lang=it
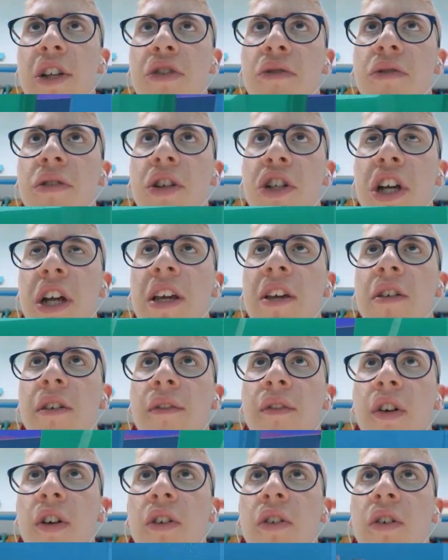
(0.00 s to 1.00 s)
giusto. Cioè, io
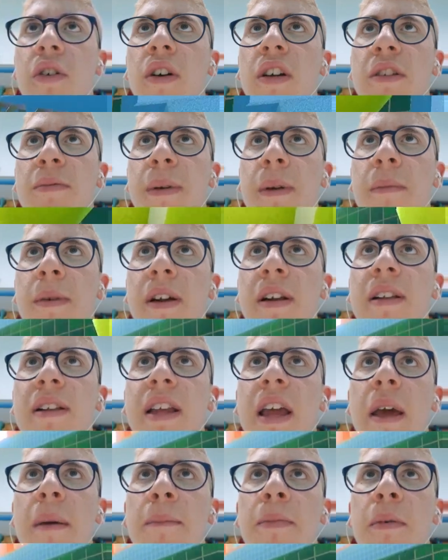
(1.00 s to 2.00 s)
voglio risparmiare il
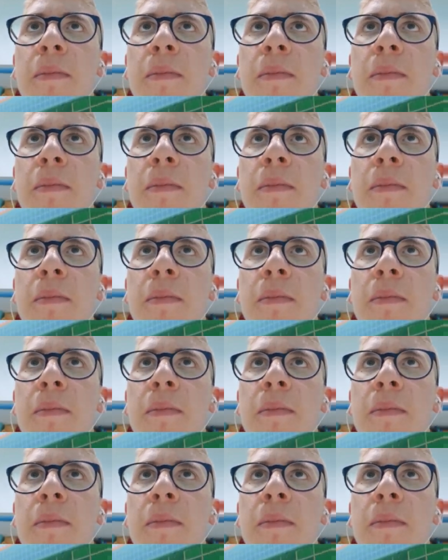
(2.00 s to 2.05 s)
tempo.